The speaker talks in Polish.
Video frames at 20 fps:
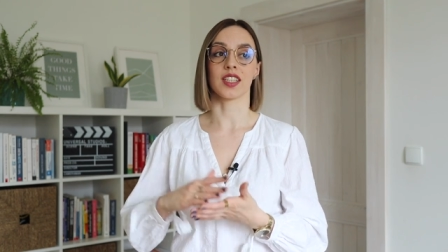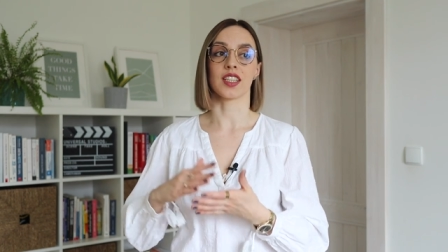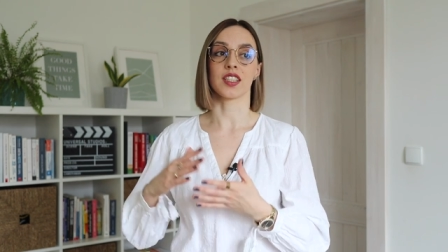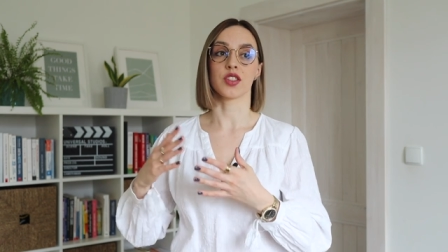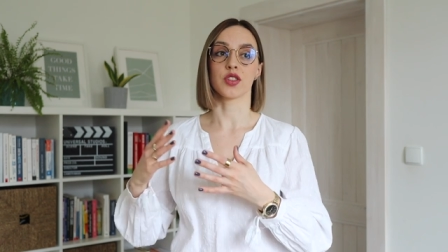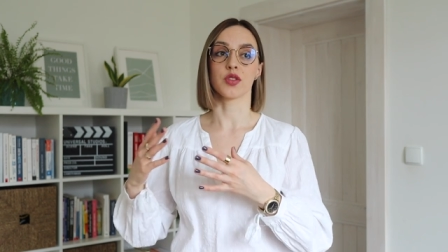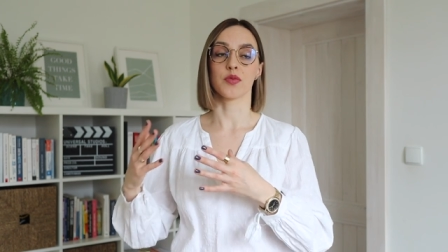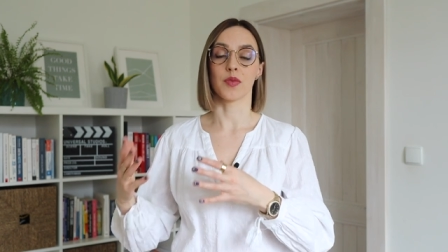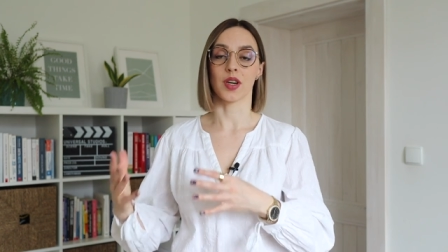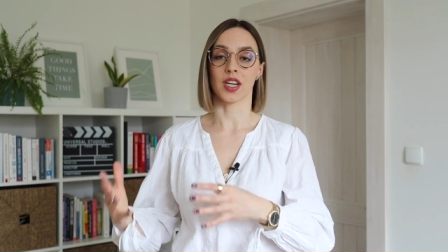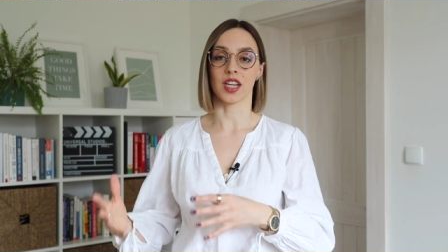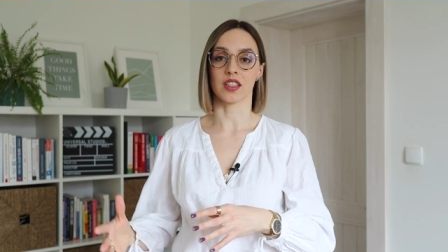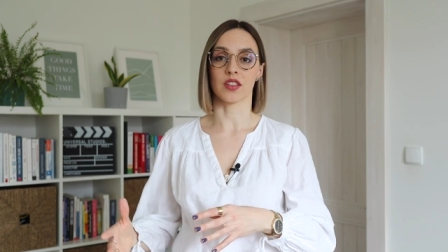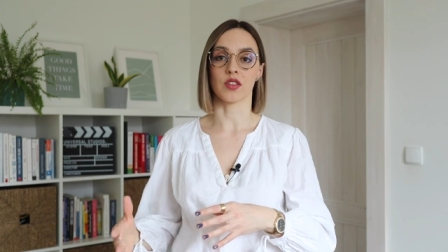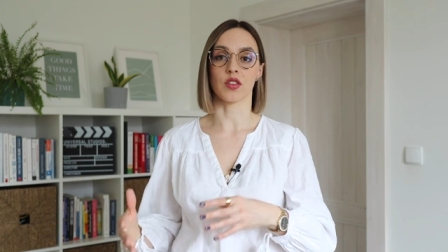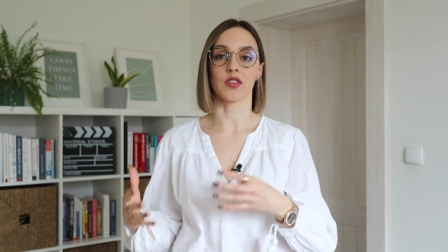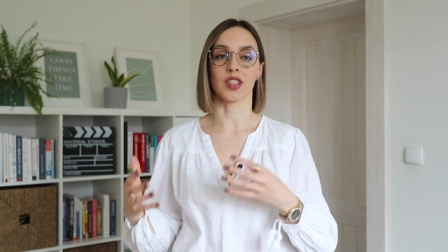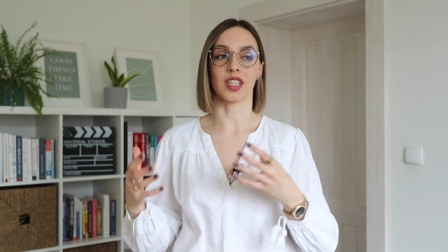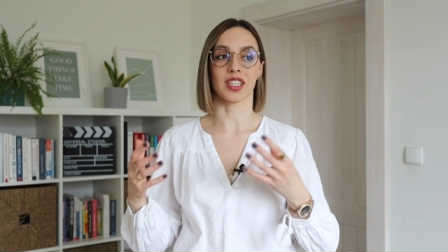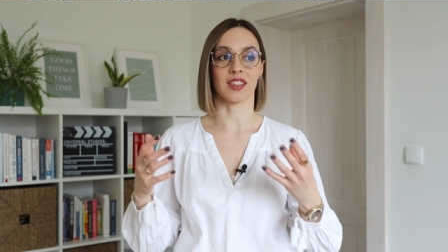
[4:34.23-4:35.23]
jakichś
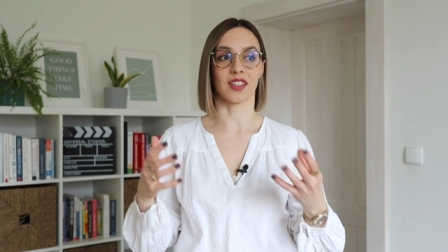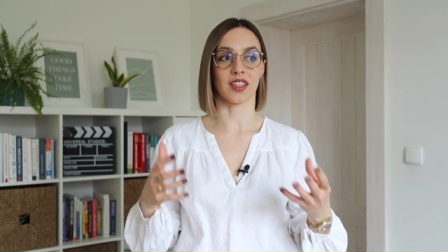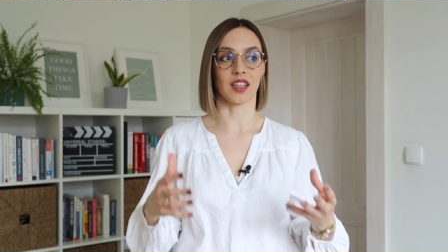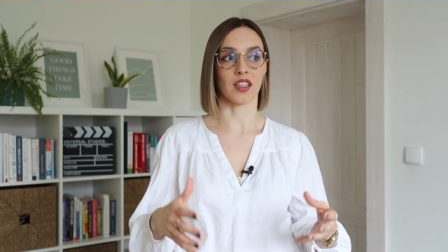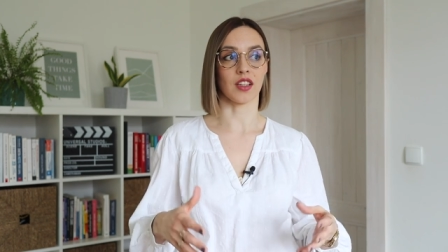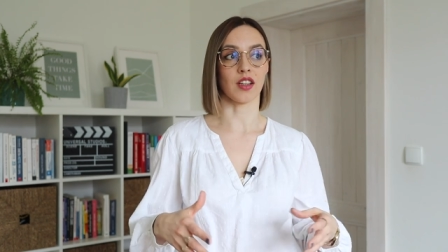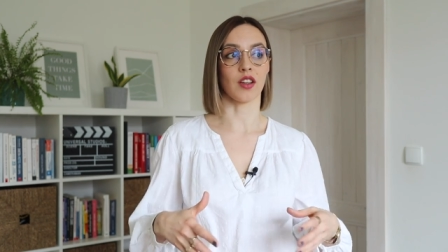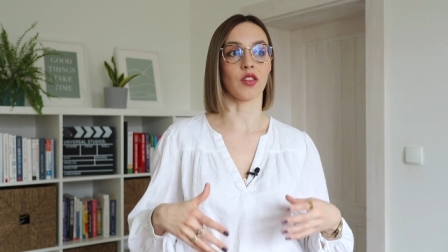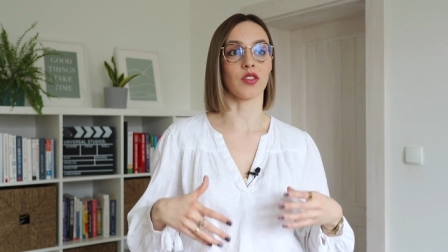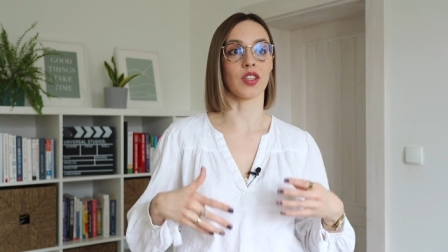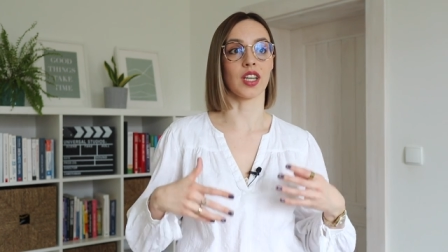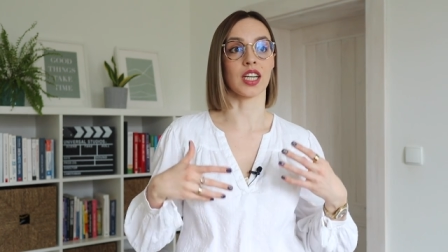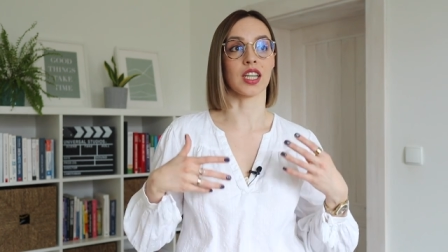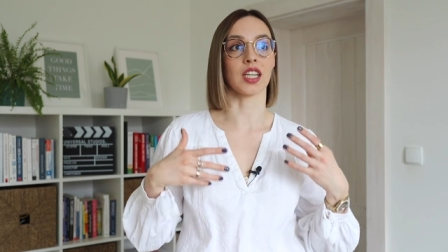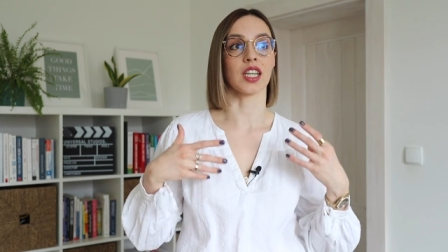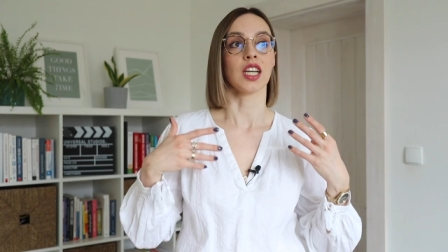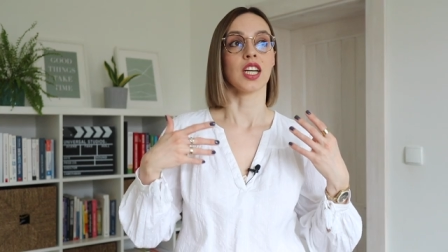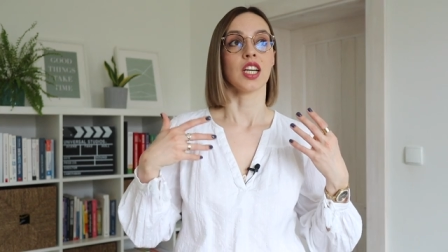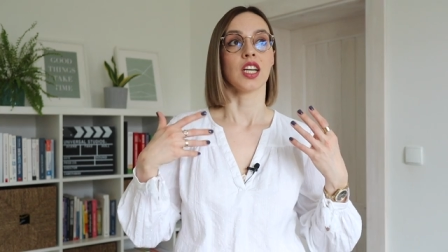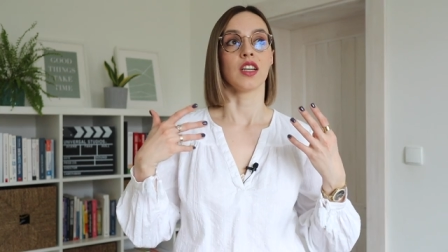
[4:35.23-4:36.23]
maratonach,
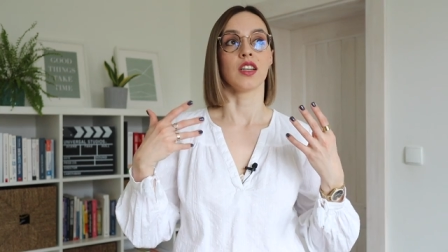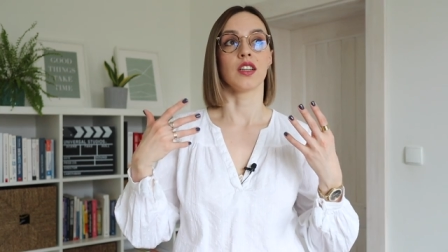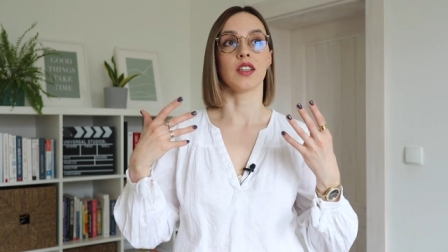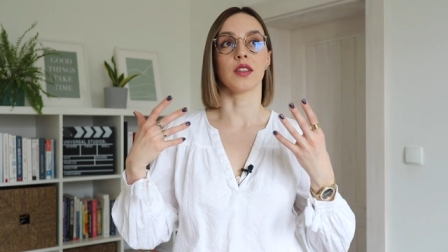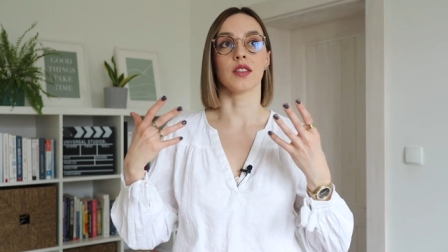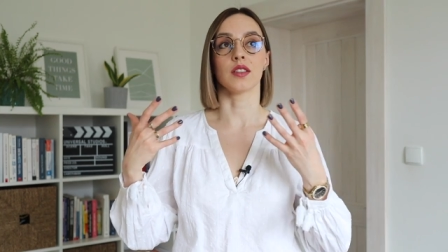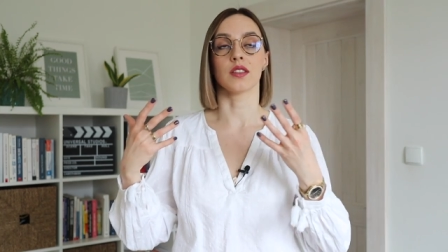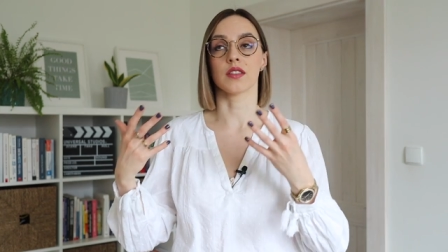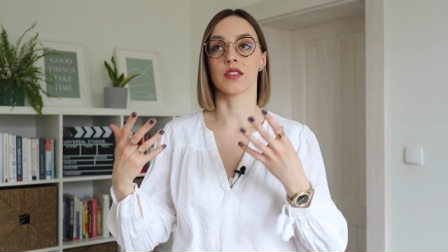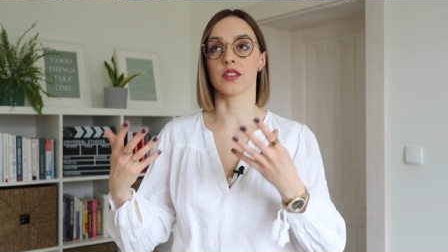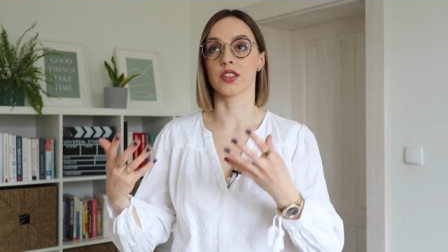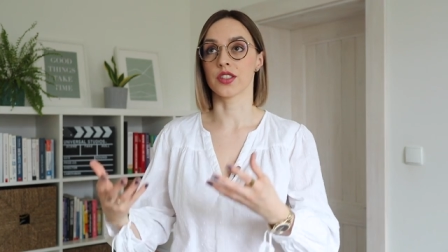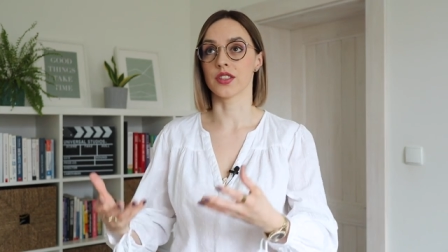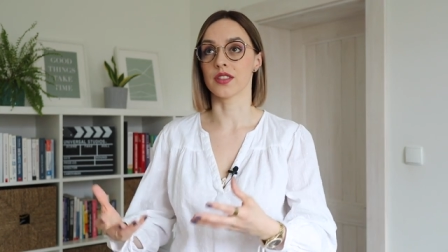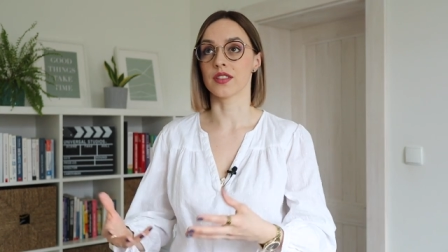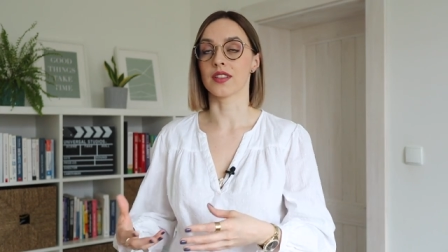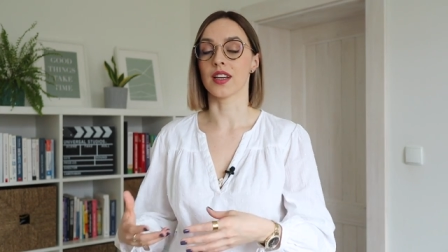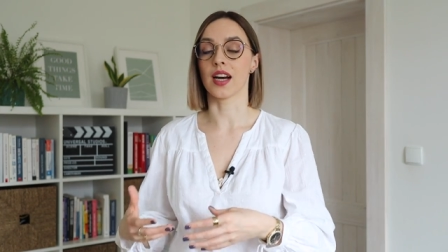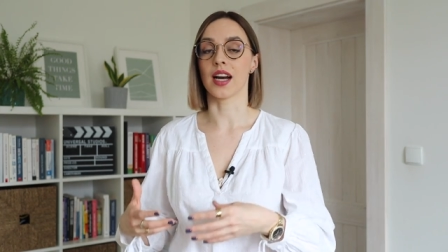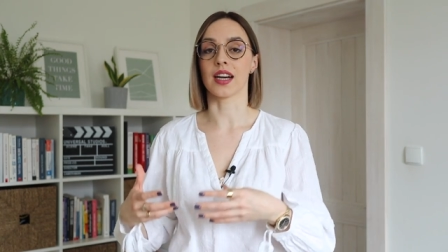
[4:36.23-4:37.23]
triatlonach, y,
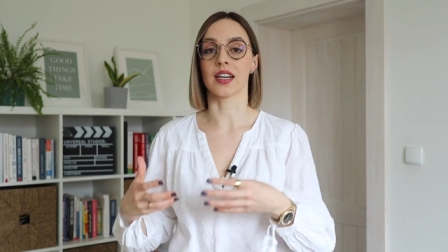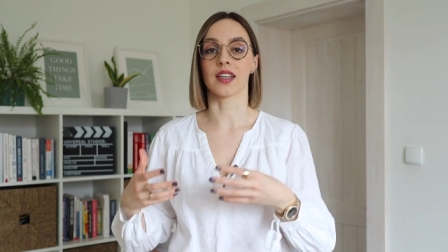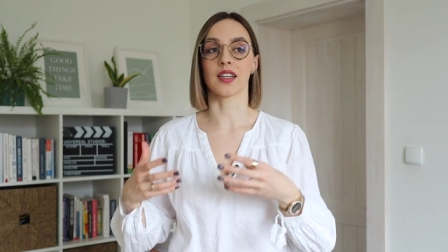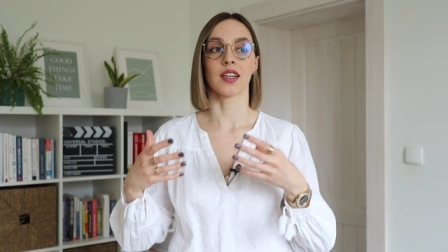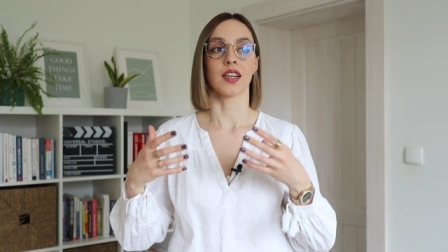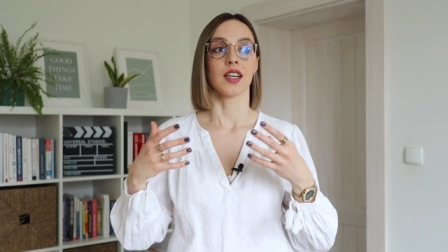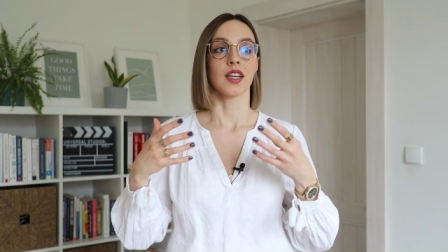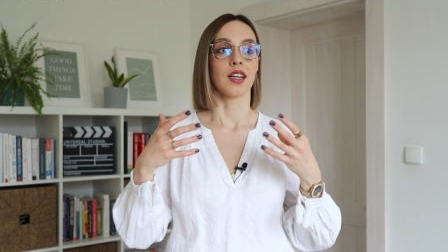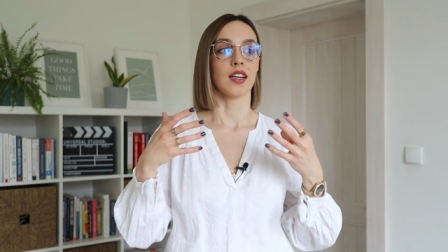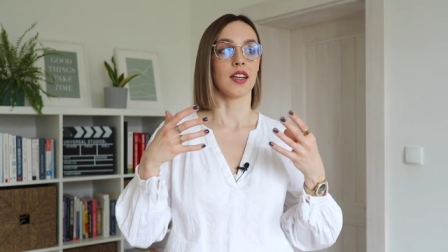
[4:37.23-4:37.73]
hitach,